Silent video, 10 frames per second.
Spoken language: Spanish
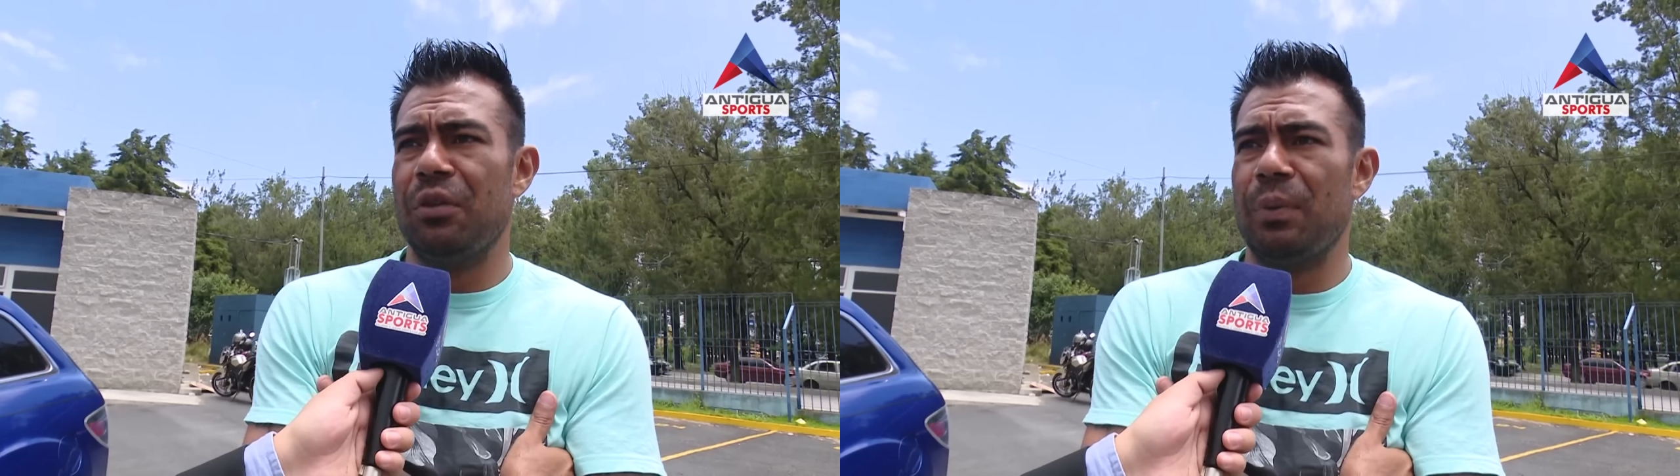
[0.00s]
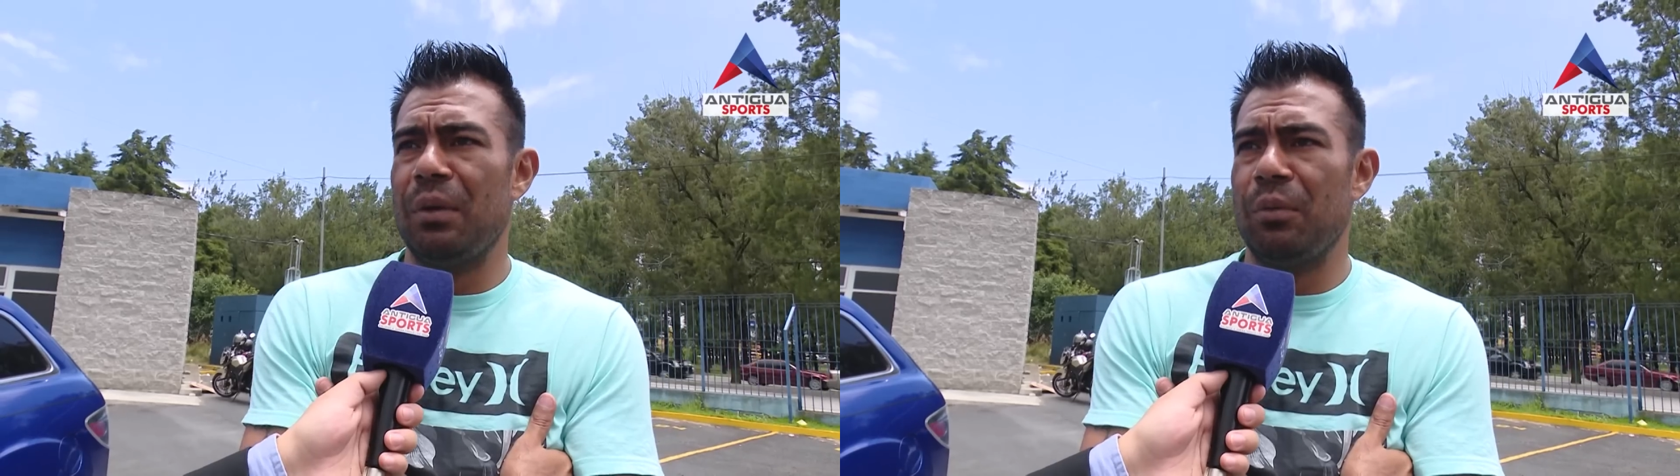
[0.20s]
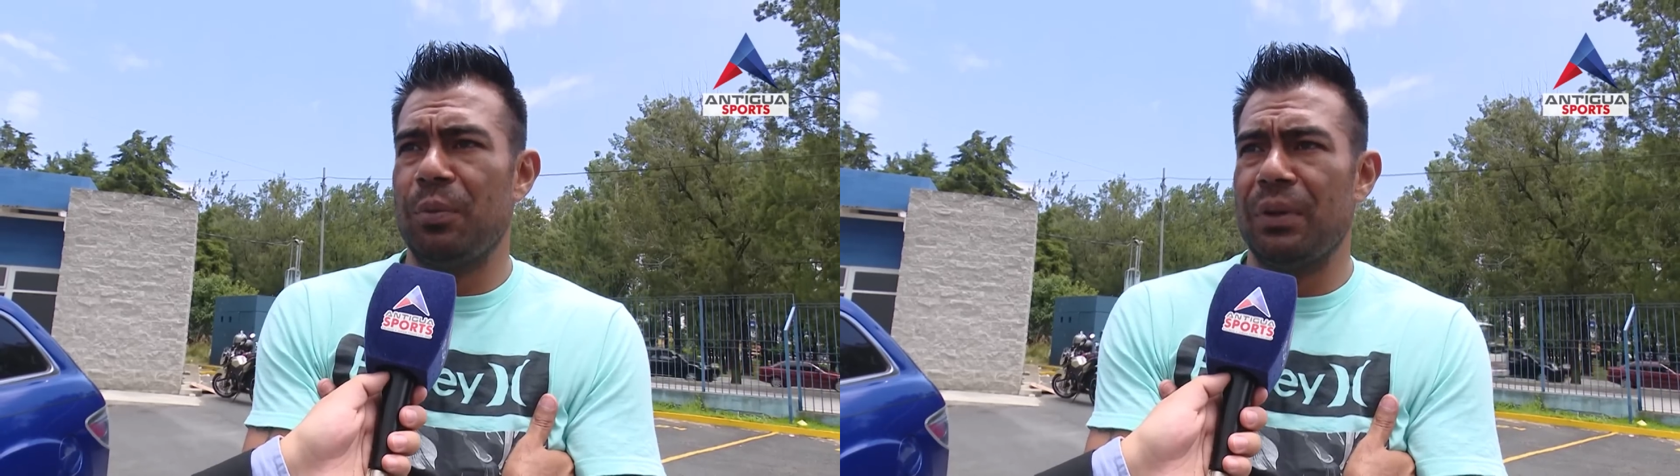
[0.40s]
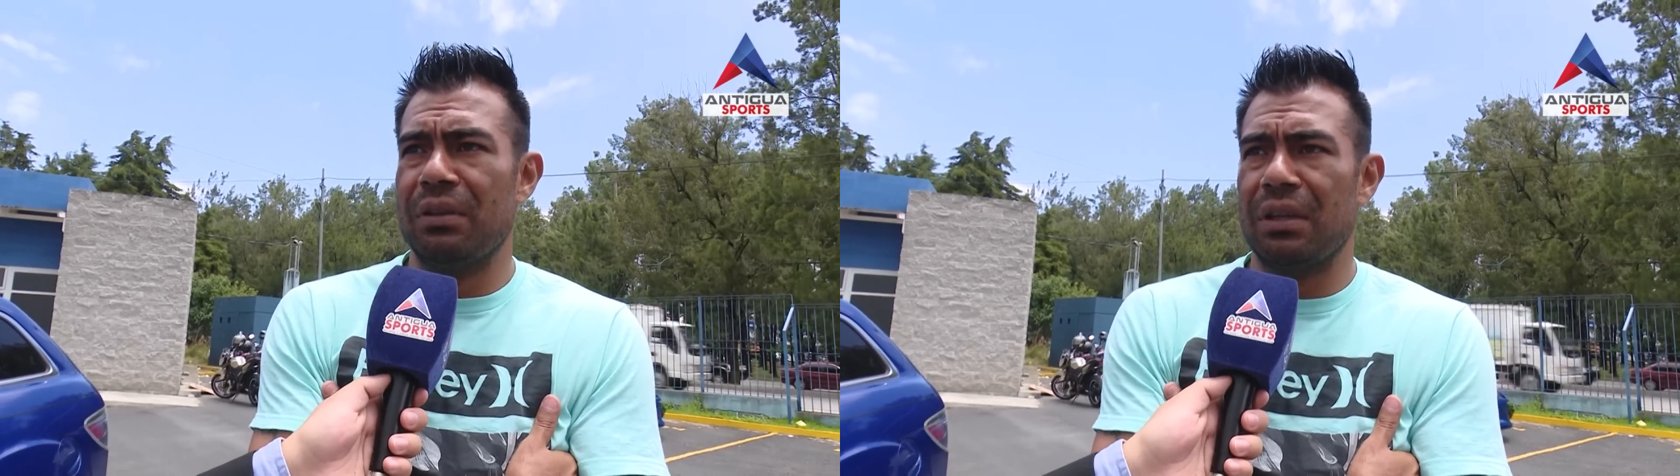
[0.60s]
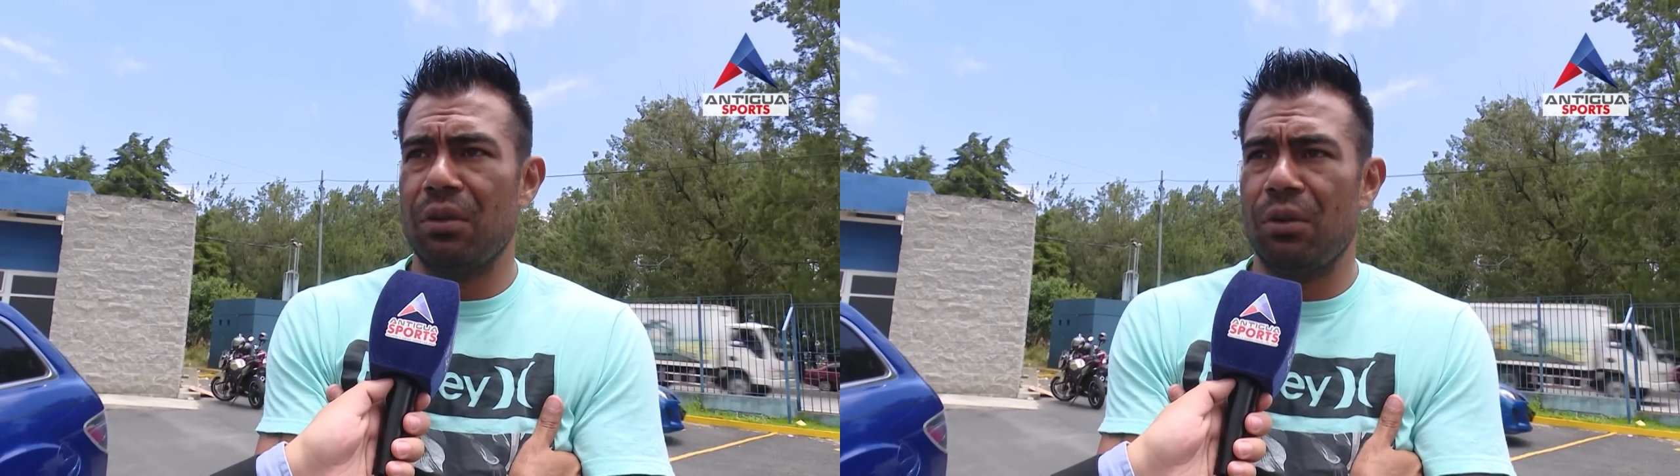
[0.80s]
esperemos
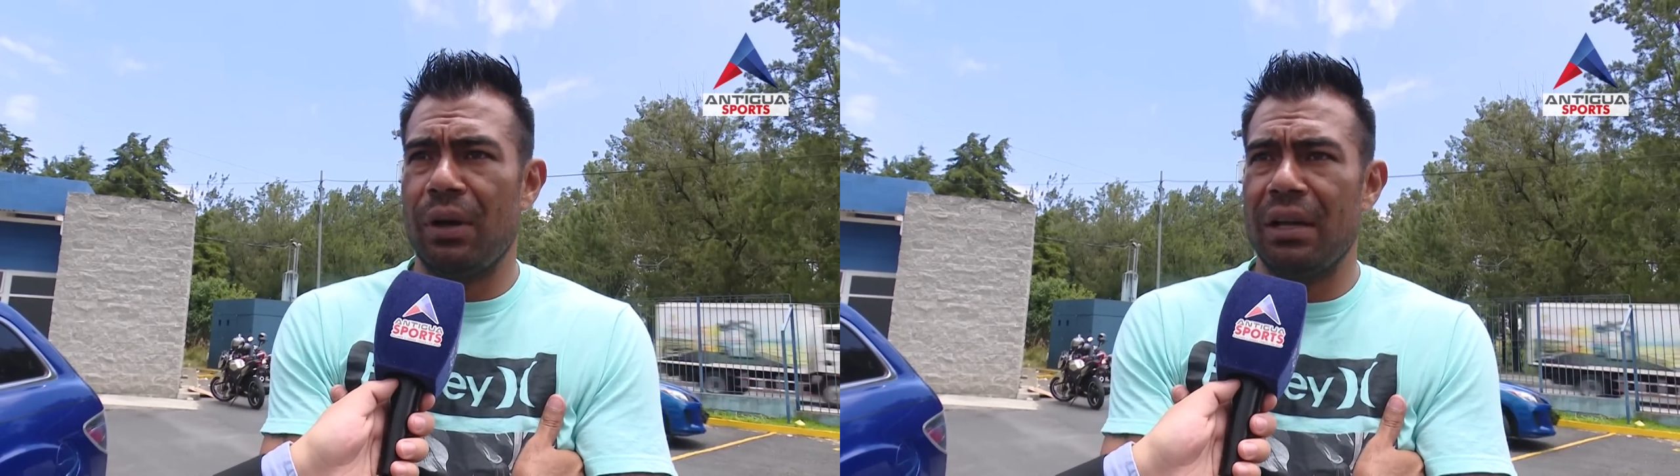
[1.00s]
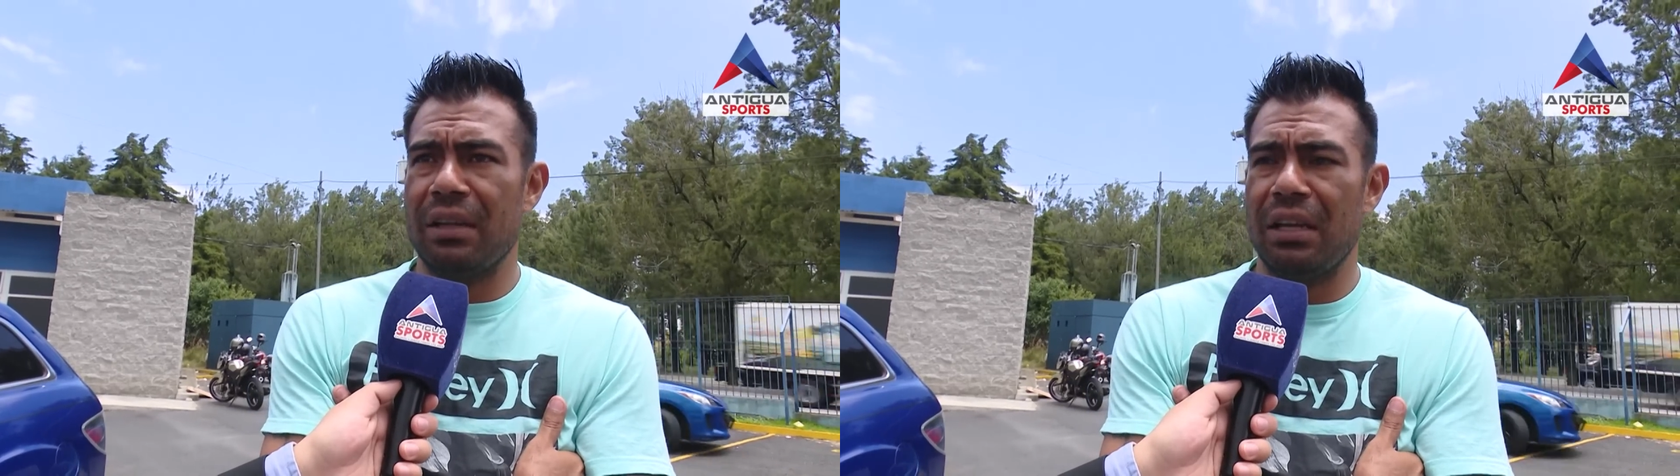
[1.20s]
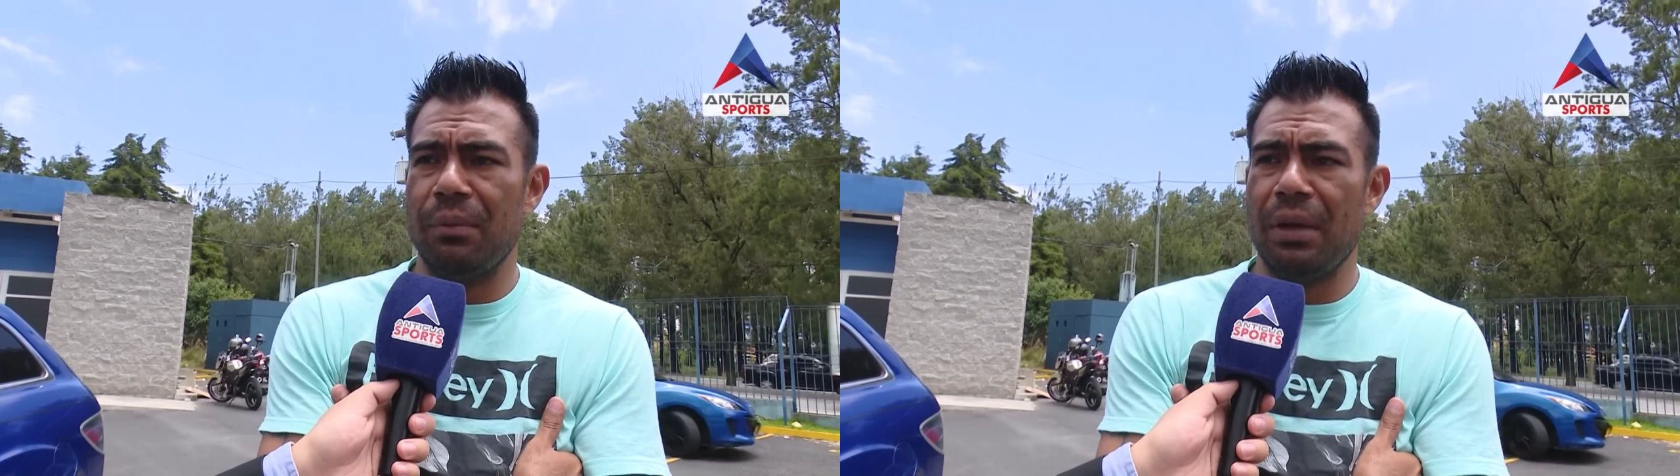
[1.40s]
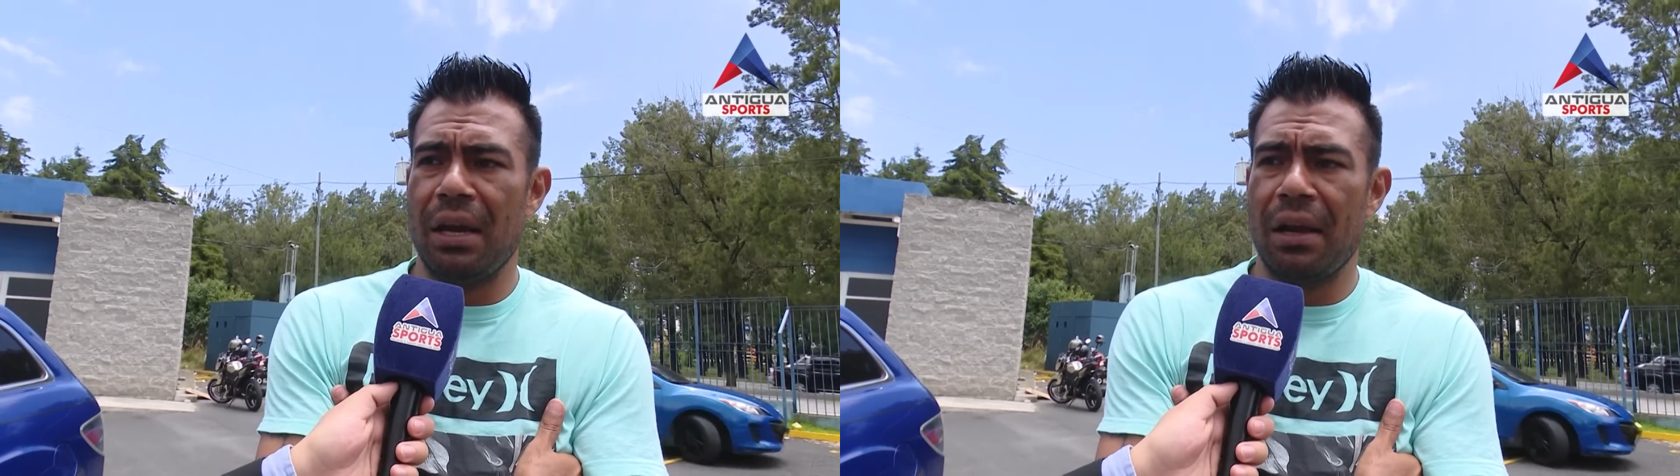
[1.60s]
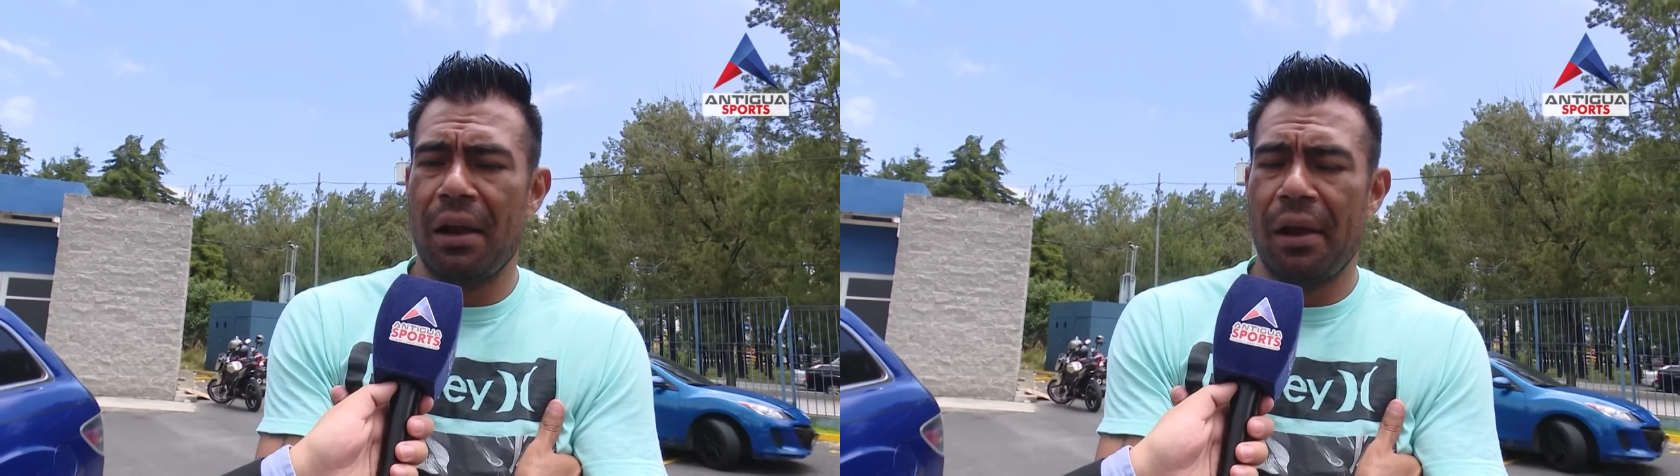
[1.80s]
pues que todo va a salir
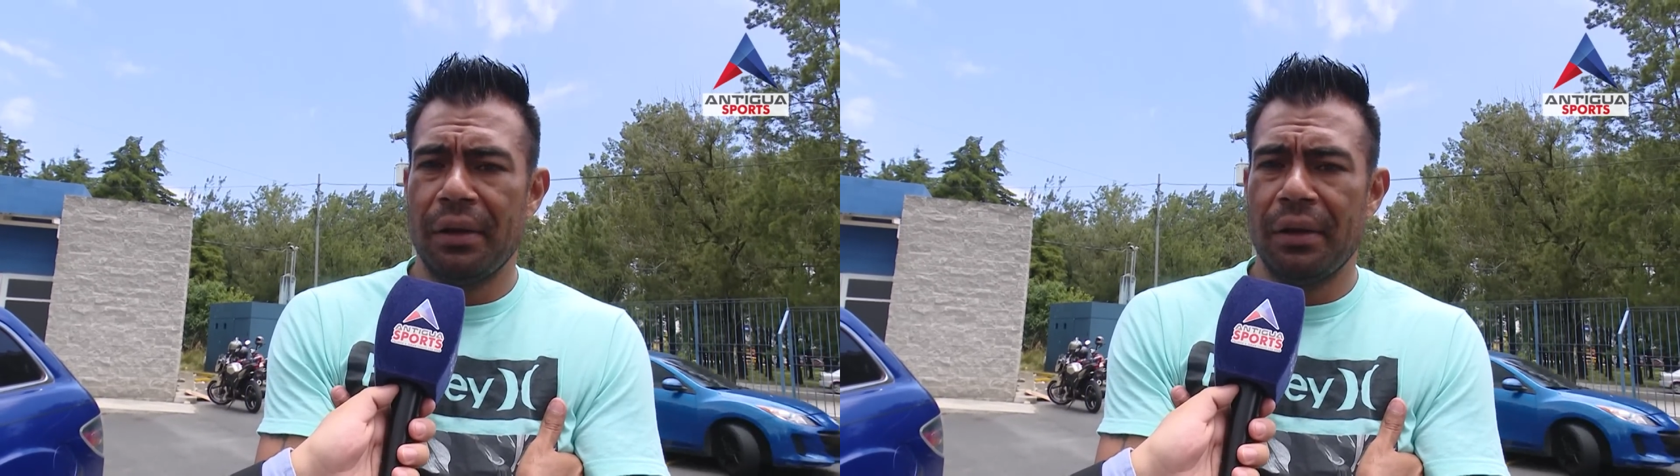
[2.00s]
bien,